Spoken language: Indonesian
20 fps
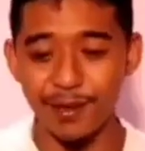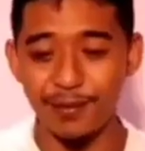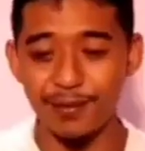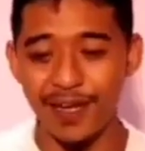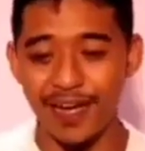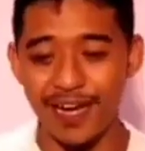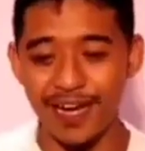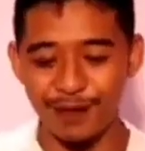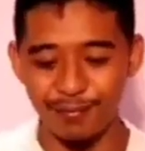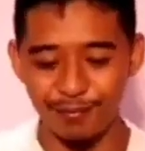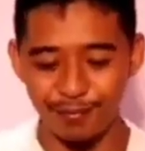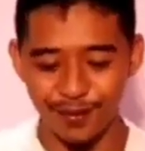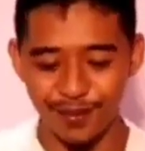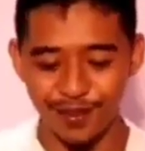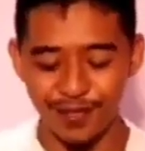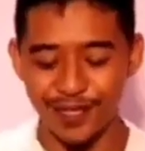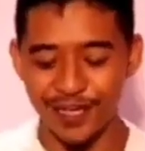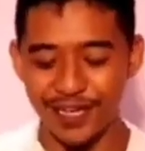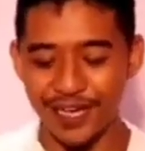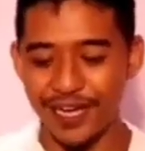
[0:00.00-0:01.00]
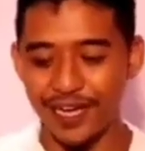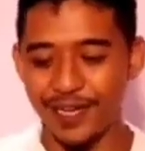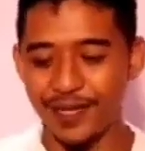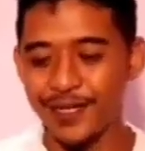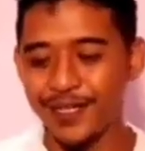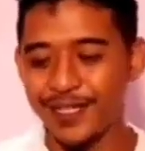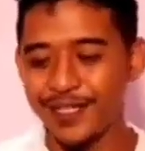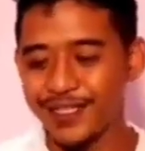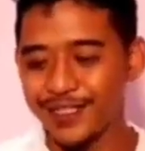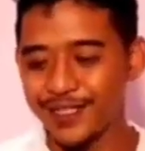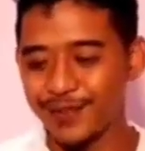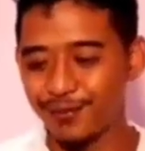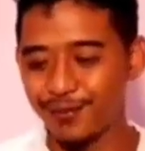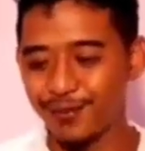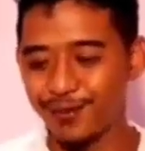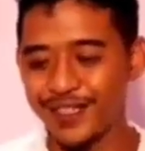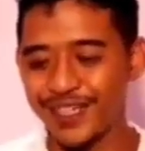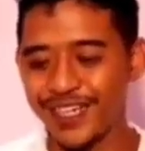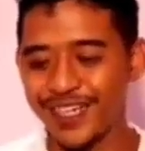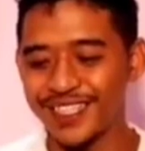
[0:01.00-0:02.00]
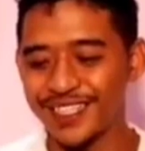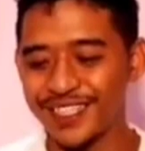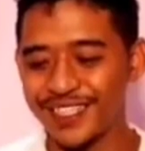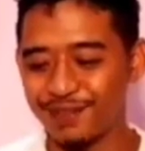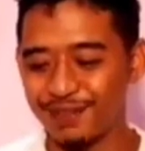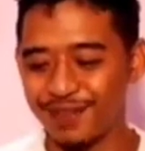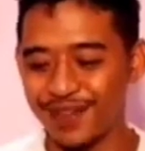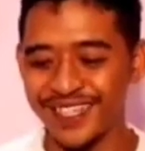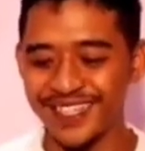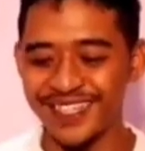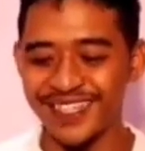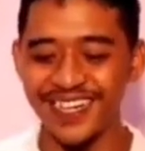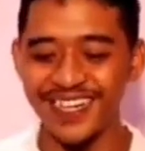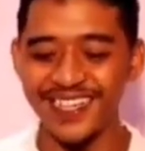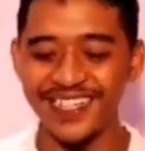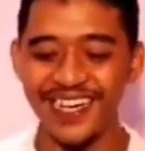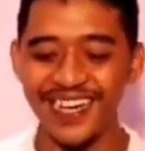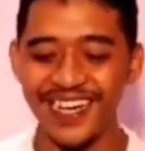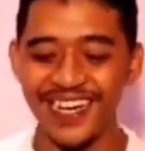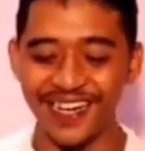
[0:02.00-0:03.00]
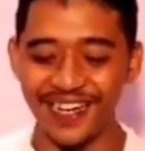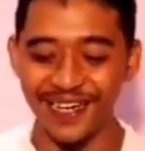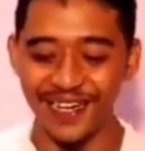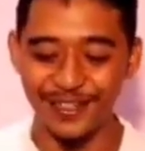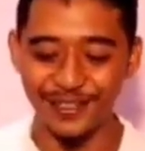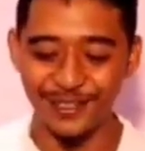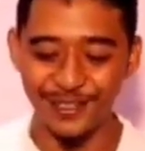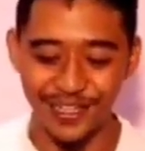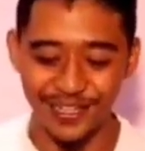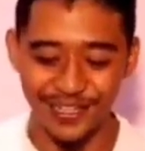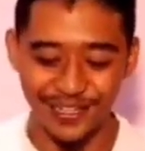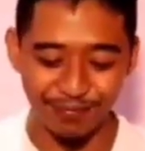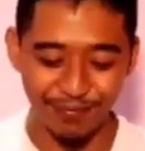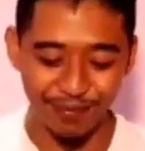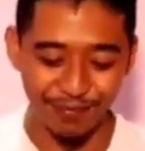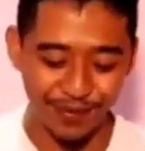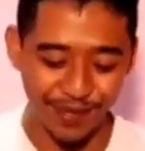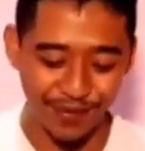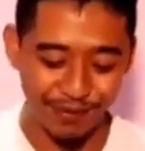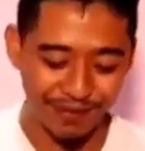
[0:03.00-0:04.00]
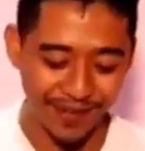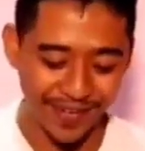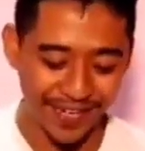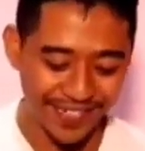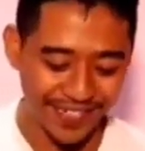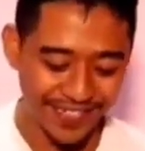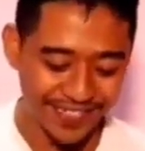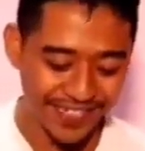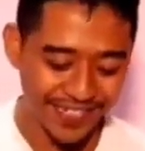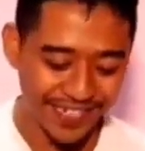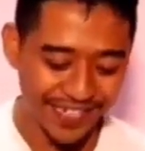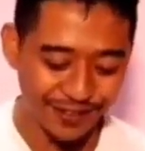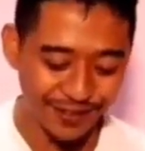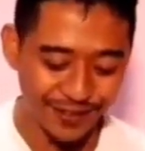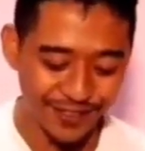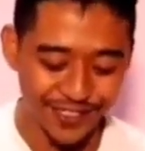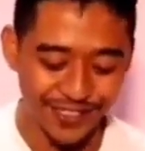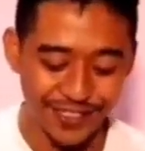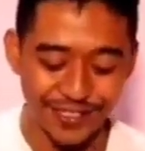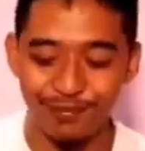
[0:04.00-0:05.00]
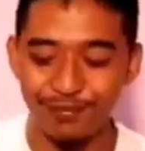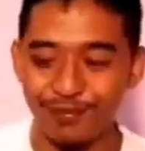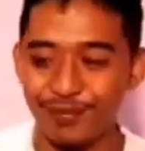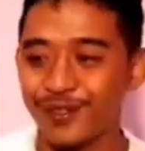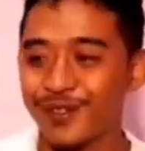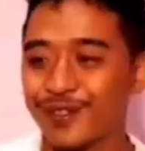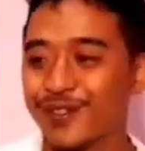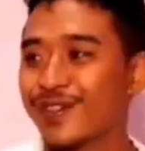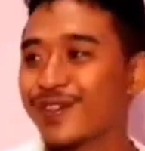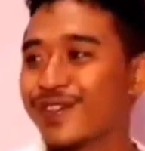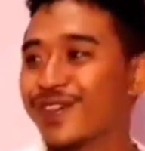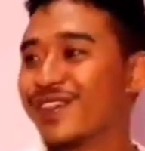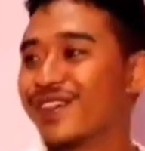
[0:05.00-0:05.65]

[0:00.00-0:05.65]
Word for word: tapi itu nggak akan nggak semudah seperti tekniknya karena harus ada beberapa energi yang harus dihimpun.